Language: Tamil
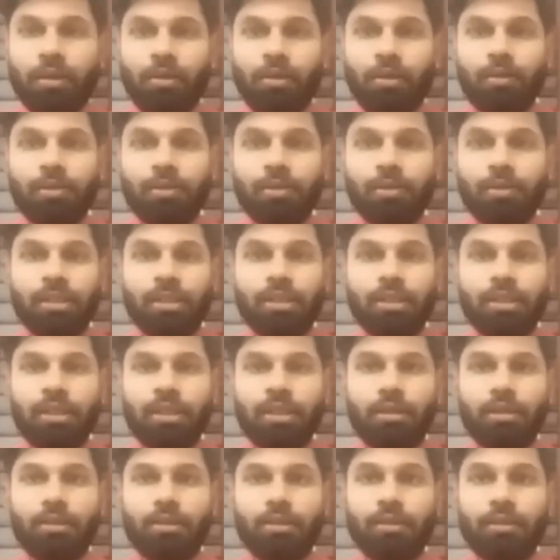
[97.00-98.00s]
ஓம் சக்தி
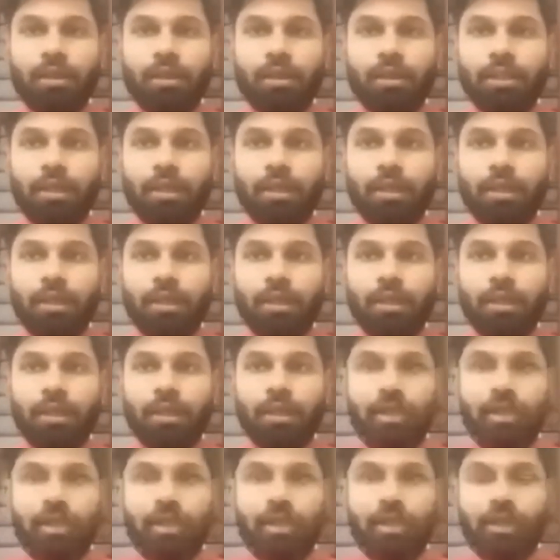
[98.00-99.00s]
குருவடி சரணம்
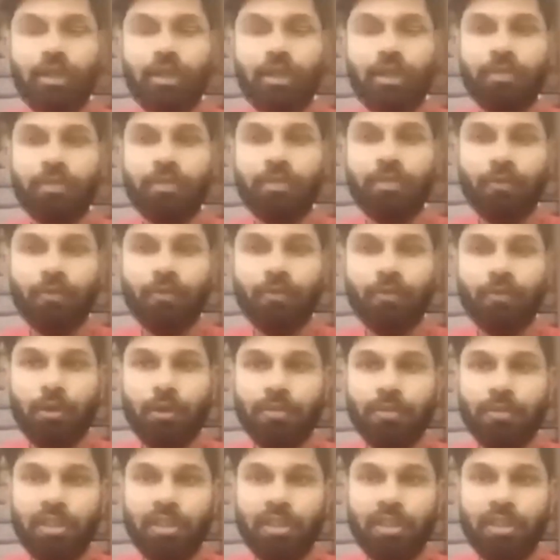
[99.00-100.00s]
திருவடி சரணம்
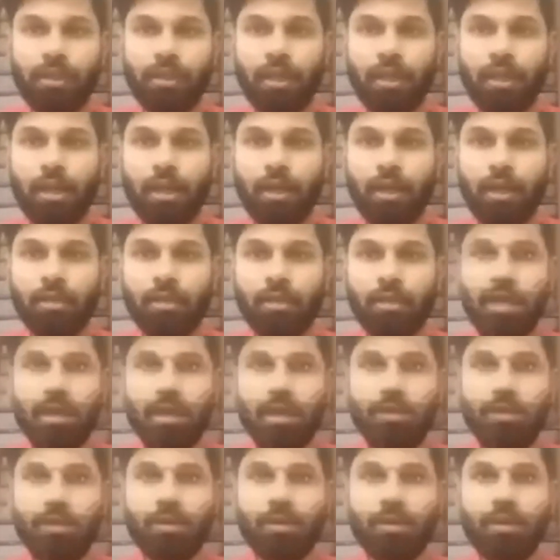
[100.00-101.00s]
ஓம் ஓம் சக்தியே
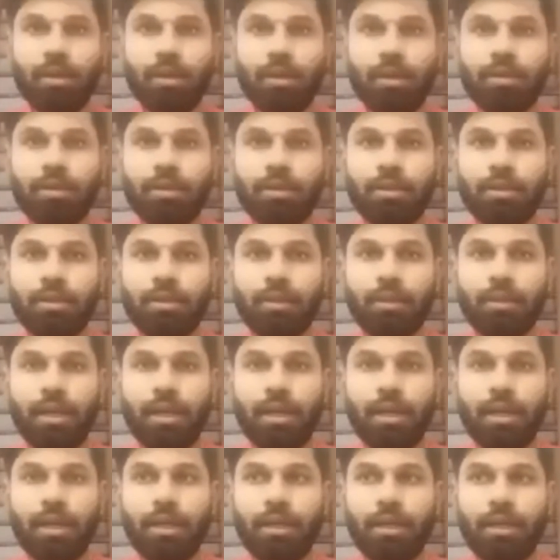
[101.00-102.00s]
ஆன்மீக குரு அருள் திரு
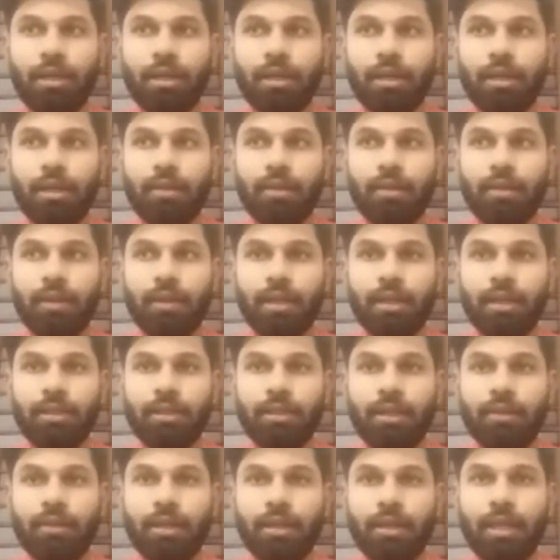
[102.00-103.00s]
வங்கார அடிகளார்
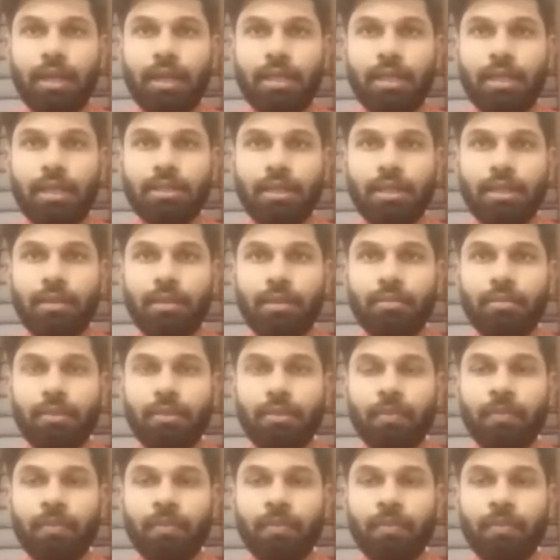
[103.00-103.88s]
அவர்களின் திருவடிகளே சரணம்